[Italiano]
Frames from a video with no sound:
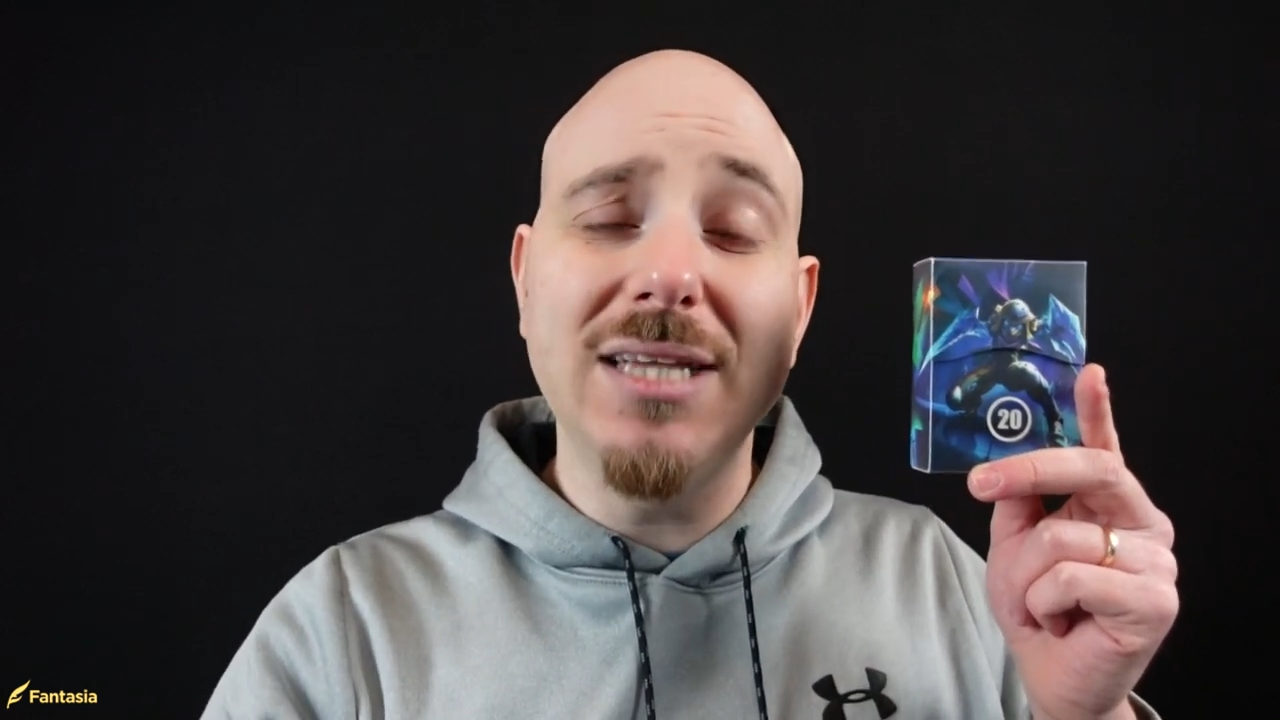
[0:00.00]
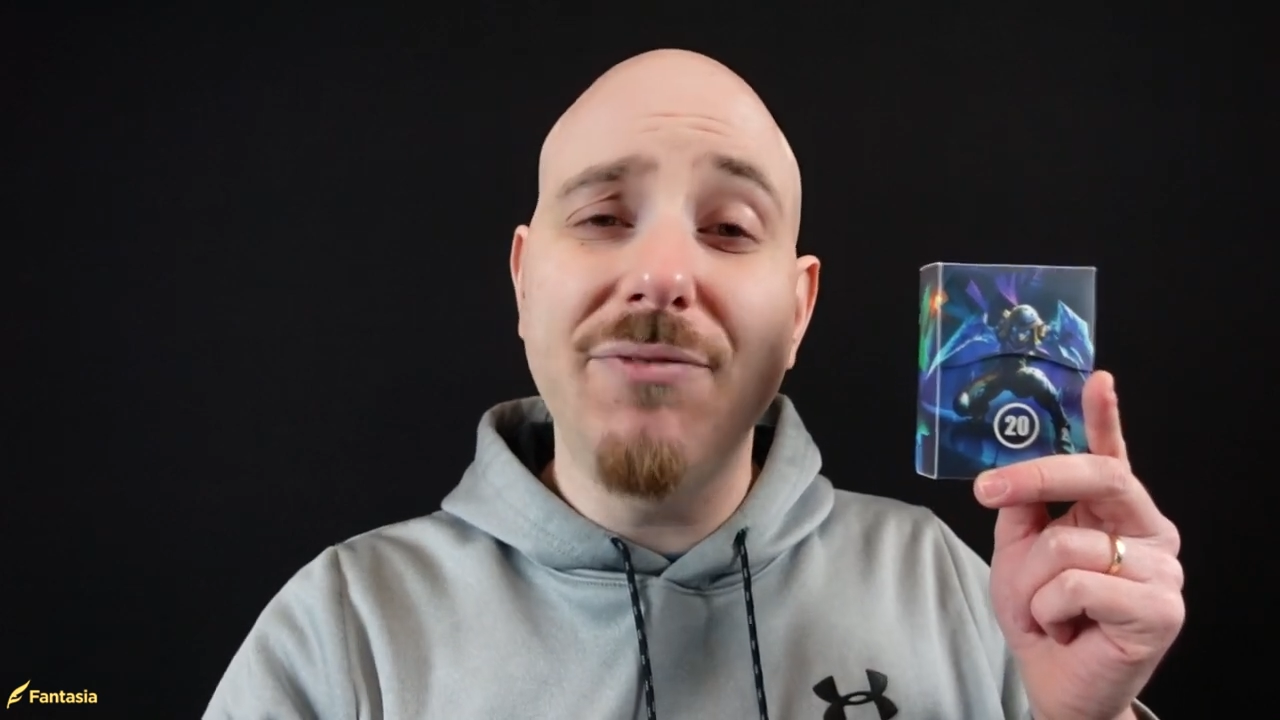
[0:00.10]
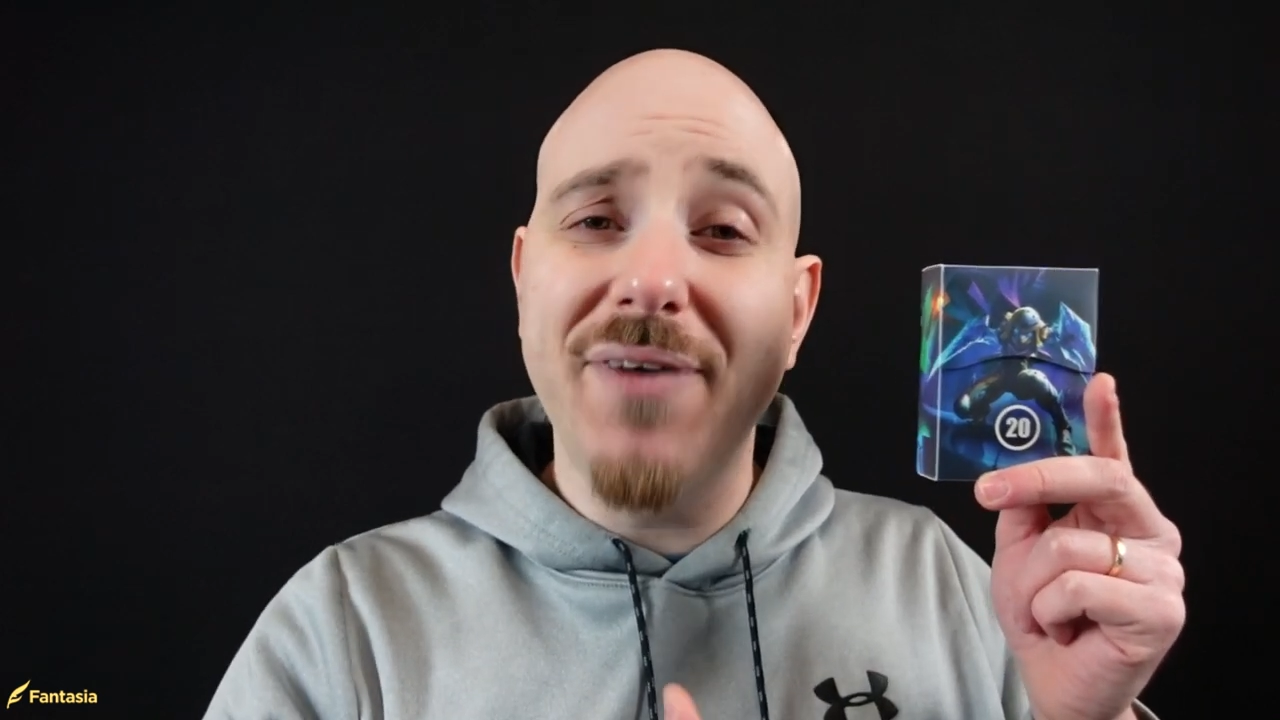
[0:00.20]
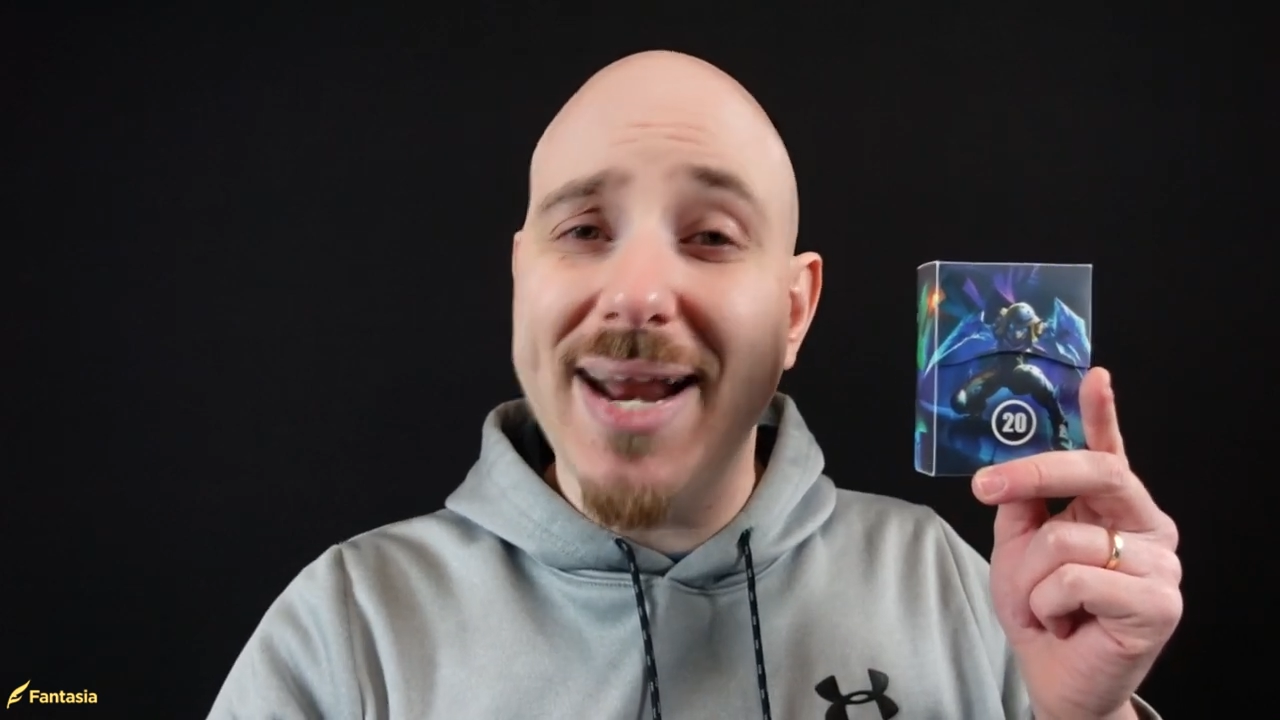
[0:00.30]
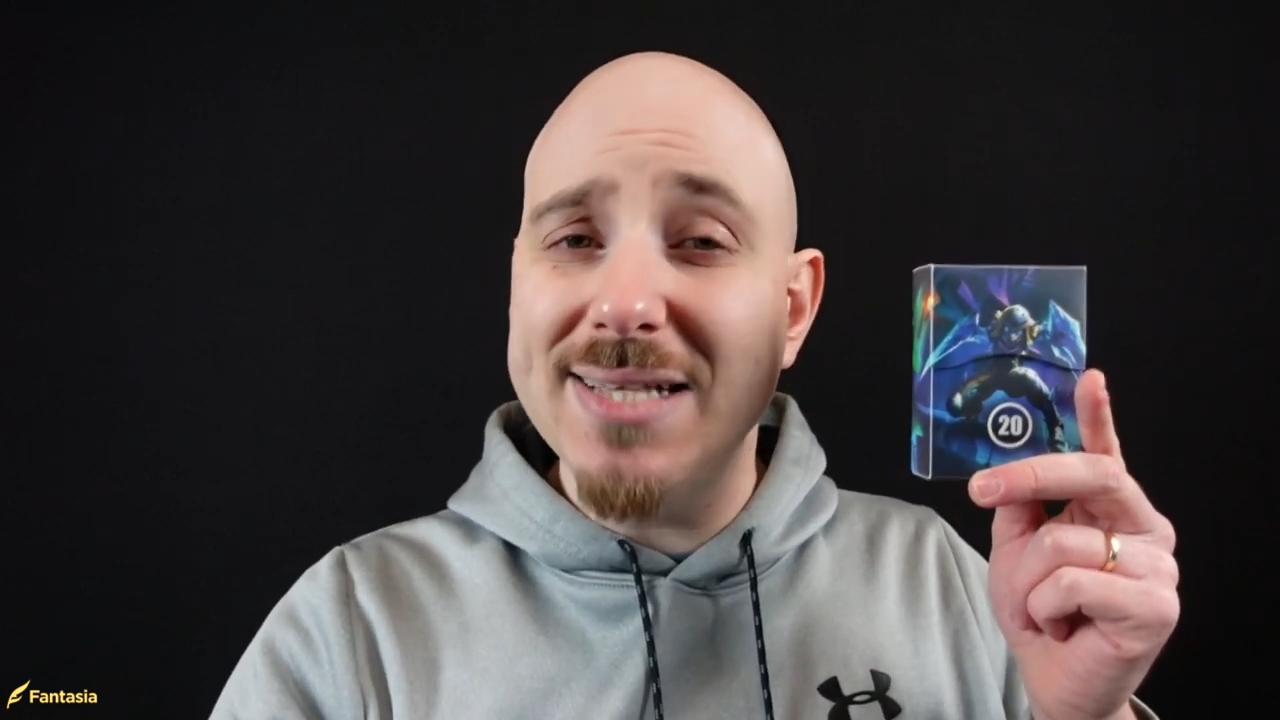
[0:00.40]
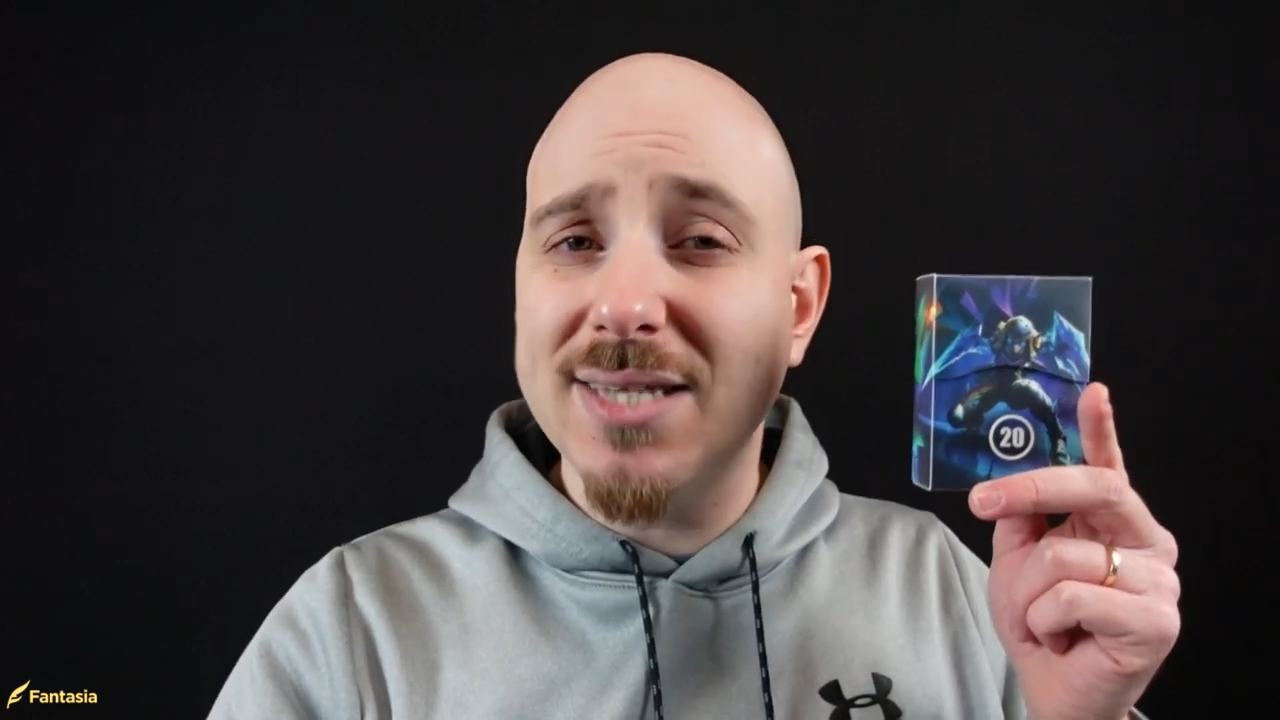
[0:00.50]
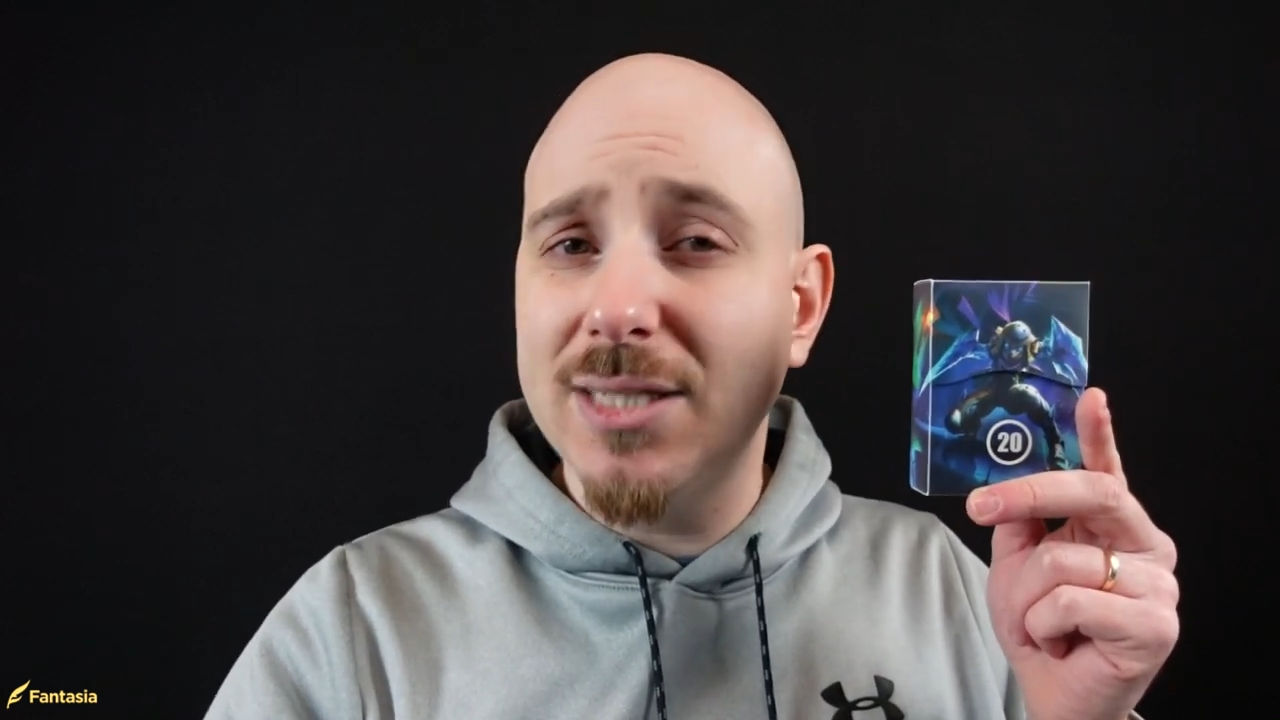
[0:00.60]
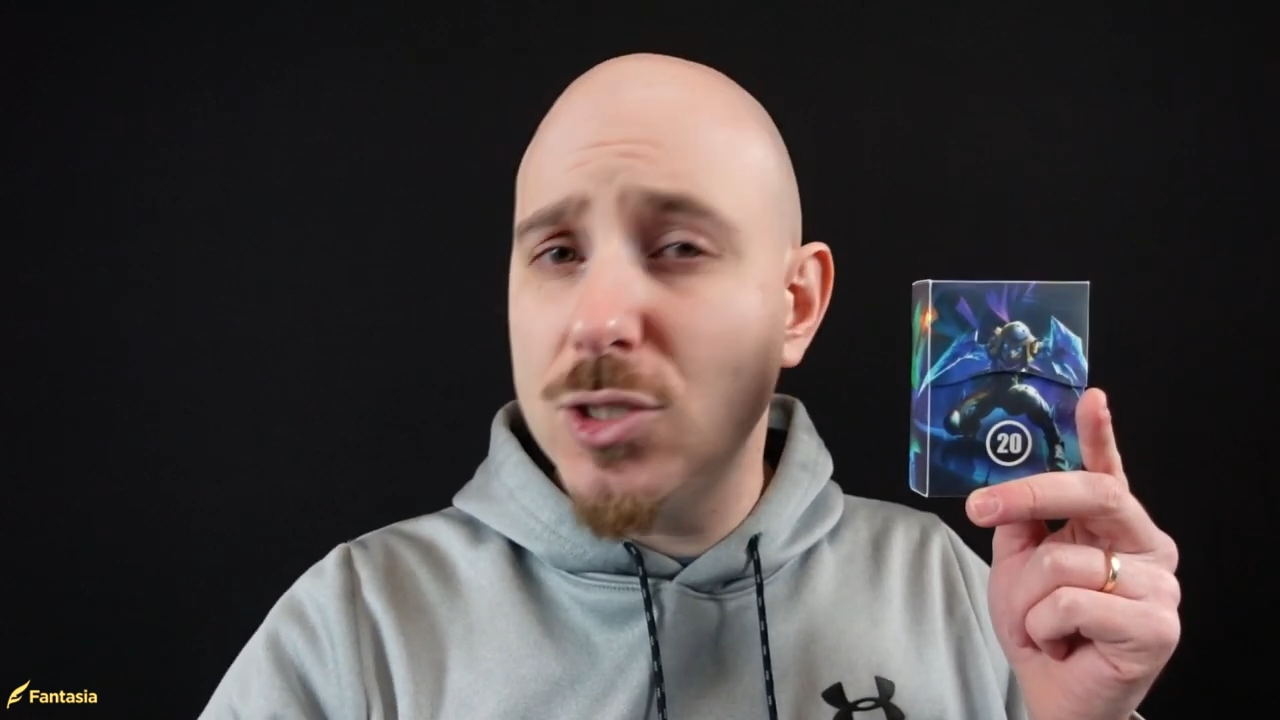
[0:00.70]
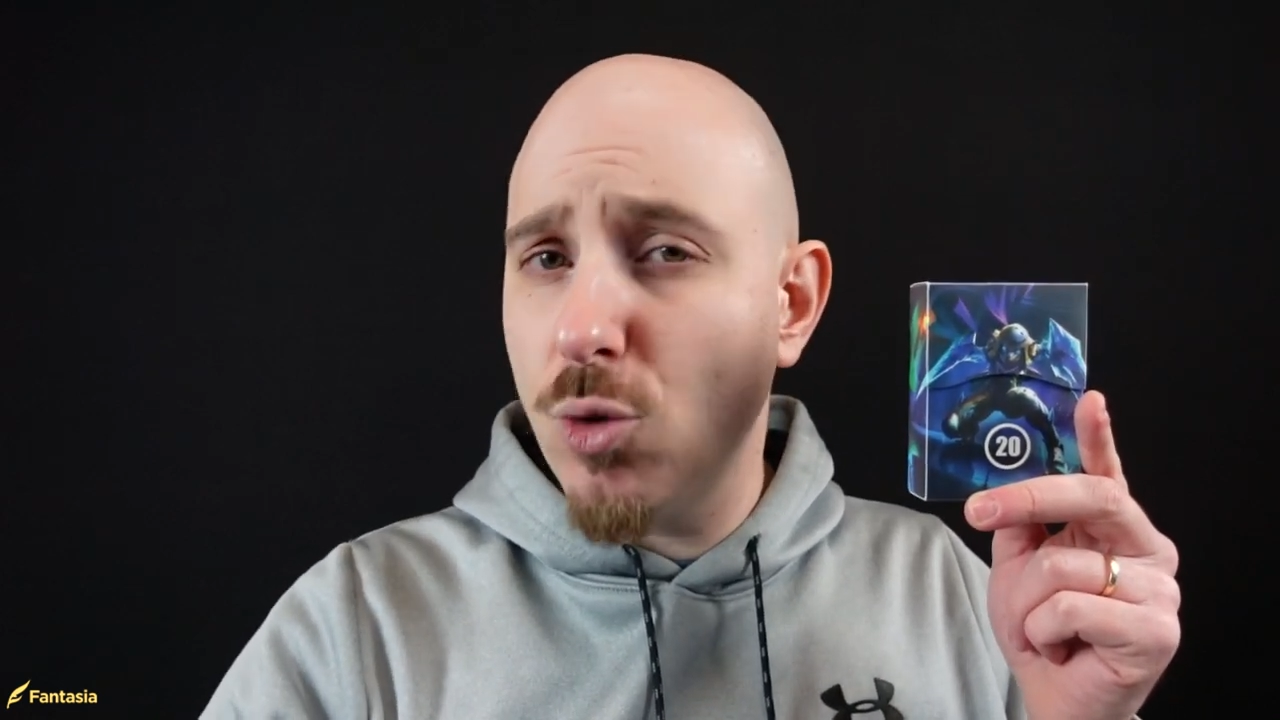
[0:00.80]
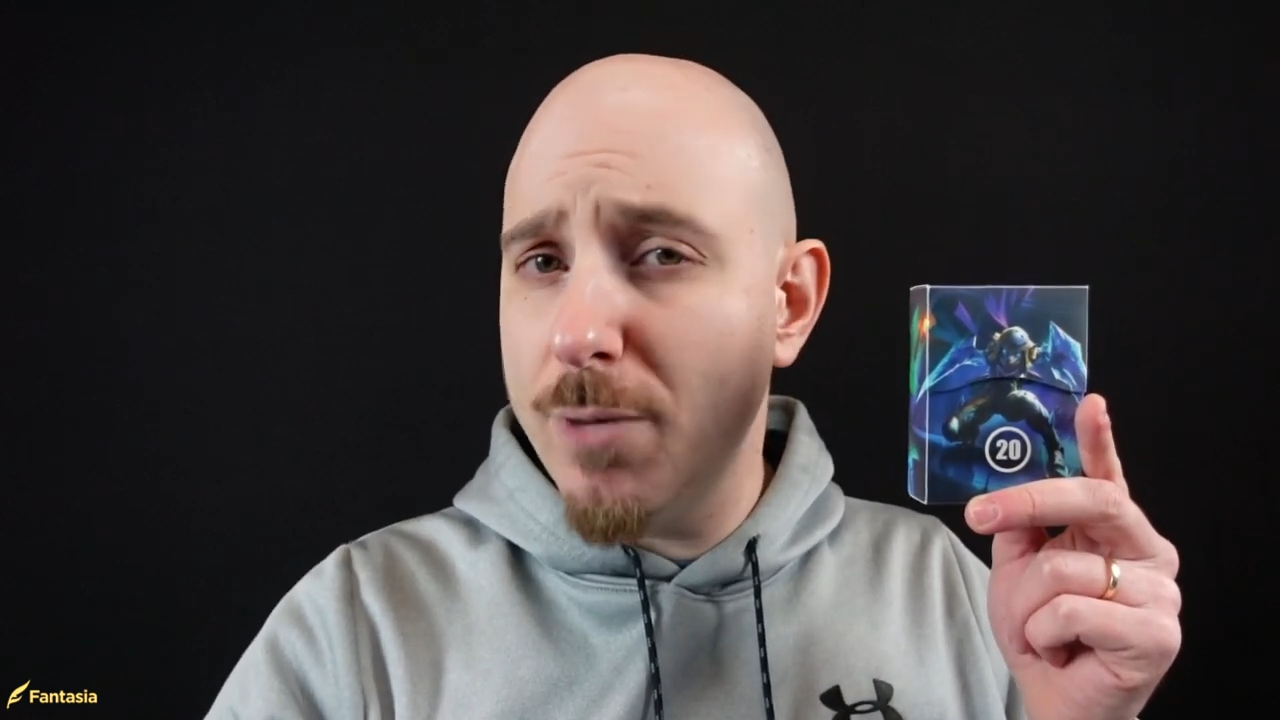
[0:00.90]
differenza
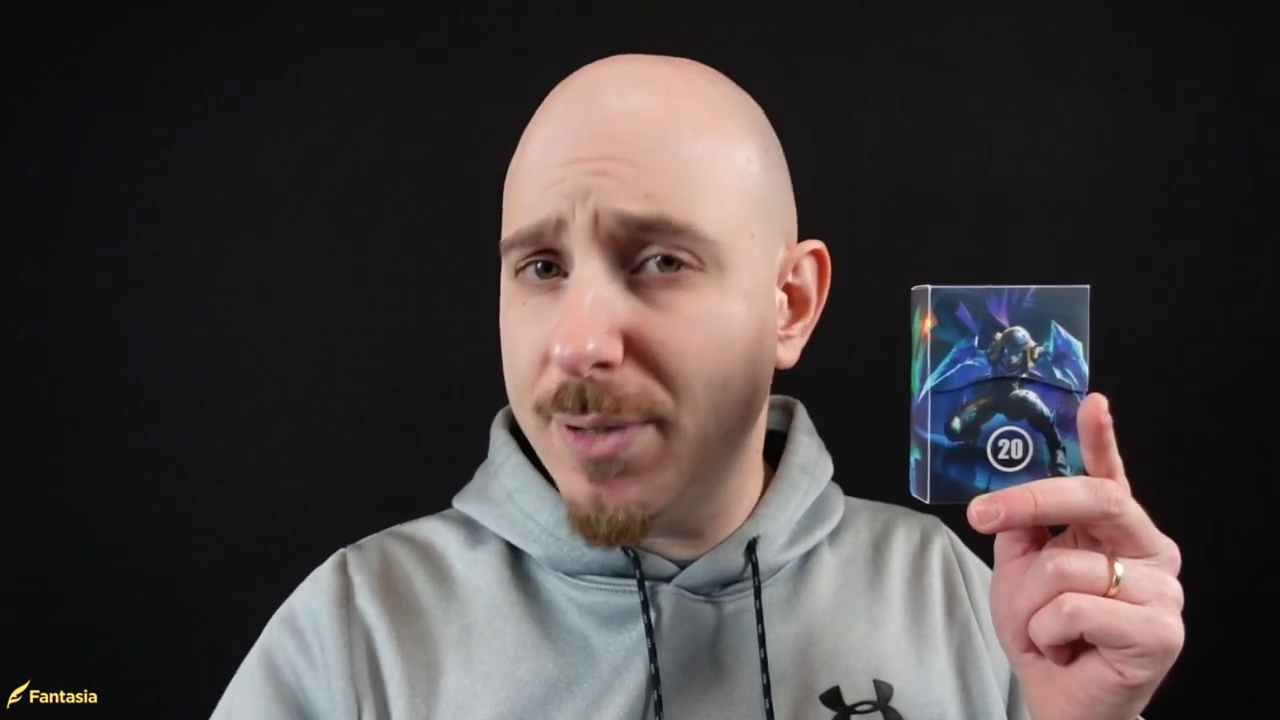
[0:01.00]
dei suoi